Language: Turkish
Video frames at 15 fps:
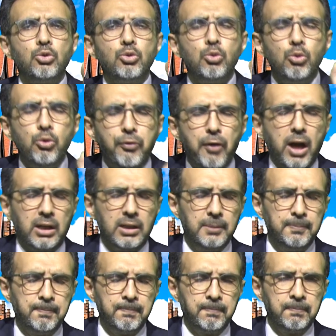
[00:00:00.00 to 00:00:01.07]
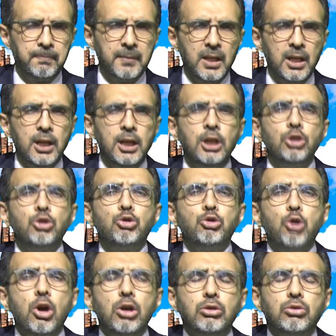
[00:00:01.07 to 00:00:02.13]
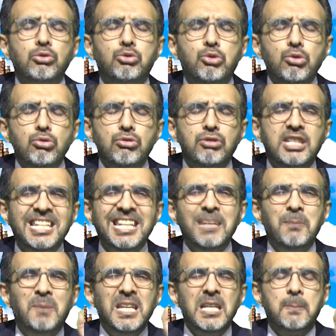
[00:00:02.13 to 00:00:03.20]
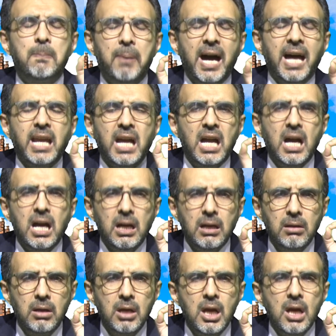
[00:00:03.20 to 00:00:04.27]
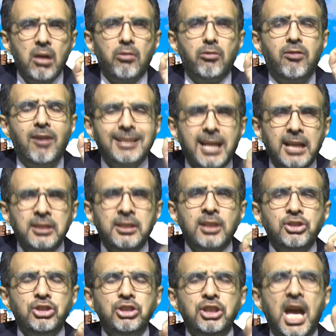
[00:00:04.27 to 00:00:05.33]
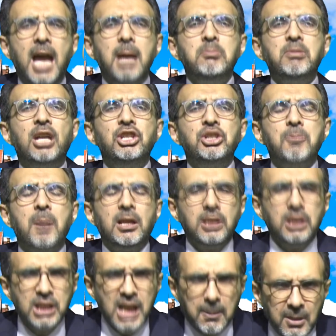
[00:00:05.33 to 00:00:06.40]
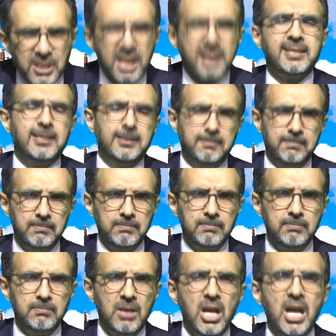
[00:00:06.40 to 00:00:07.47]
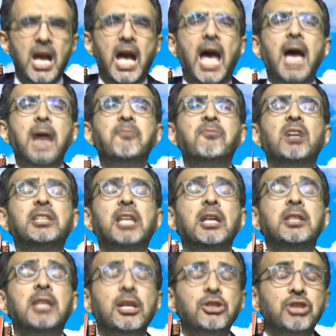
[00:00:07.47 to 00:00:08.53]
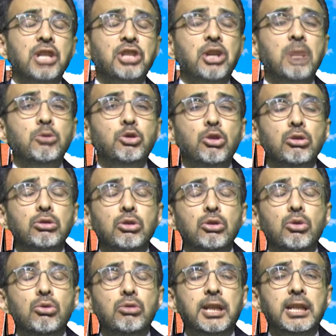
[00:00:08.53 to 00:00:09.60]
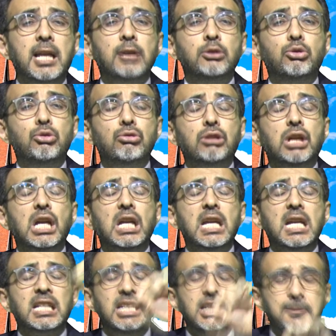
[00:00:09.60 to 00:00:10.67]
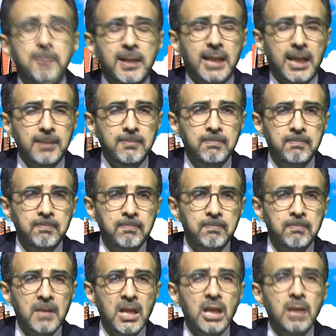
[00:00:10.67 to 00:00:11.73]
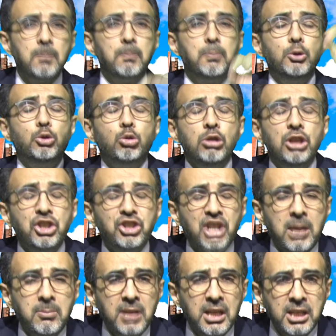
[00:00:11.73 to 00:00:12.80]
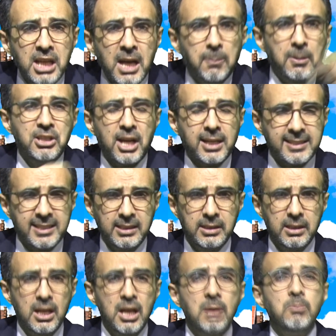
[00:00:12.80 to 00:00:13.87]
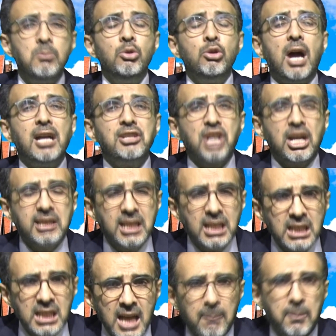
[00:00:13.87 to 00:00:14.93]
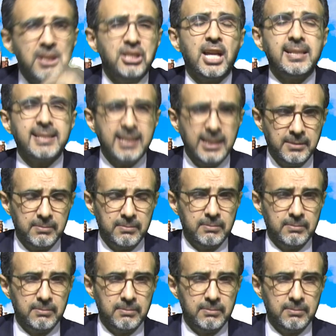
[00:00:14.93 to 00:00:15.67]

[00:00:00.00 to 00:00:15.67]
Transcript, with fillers: ufak çok cüzi bir paraya vatandaşın hem danışmanlığını yapacaksın. Hem vatandaş yaşamış olduğu ülkeden Türkiye'ye gitmeden bütün işlemlerini yapacaksın. Müracaatlarını yapacaksın.